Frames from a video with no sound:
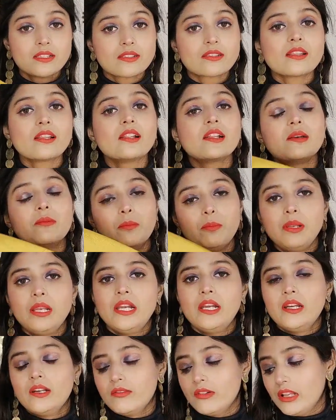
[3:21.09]
सिल्क
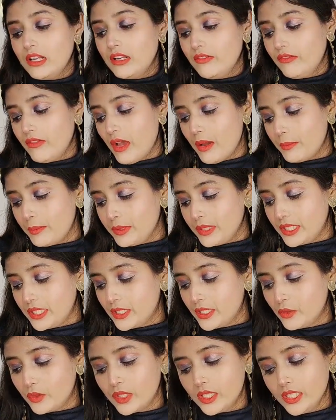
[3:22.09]
ब्लेंड वाला फैब्रिक
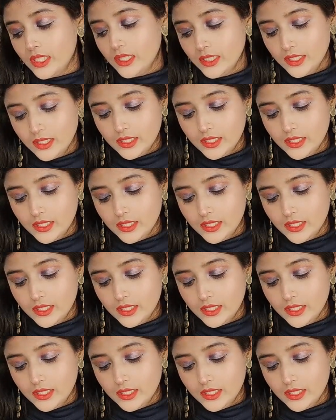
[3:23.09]
है ओके